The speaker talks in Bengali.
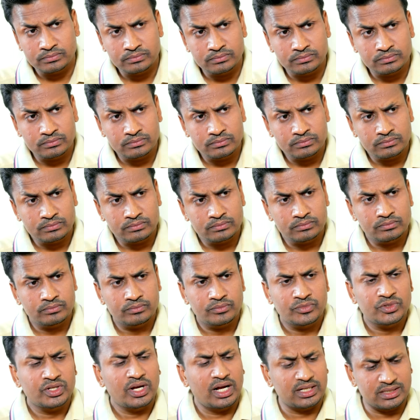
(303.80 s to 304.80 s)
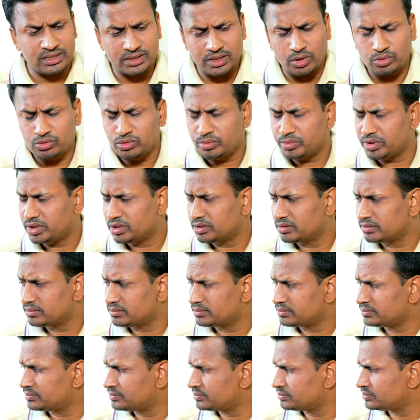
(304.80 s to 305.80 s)
অপু বলল আচ্ছা যাও তুমি
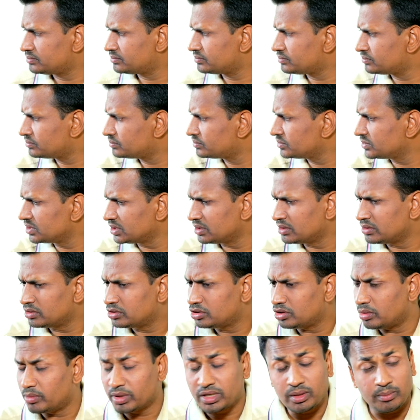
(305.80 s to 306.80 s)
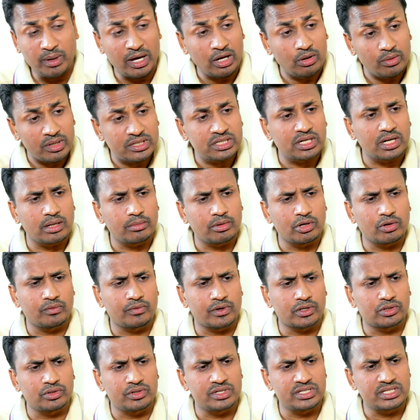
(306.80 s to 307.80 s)
তোমাকে ভালোবাসাটা আমার অপরাধ
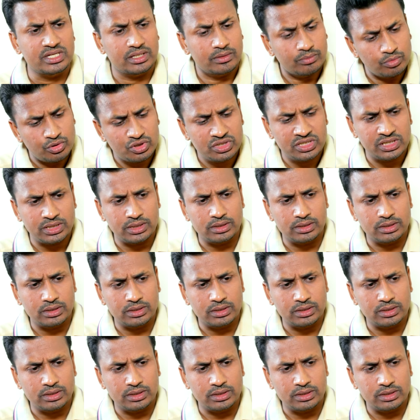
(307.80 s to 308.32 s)
বুঝেছি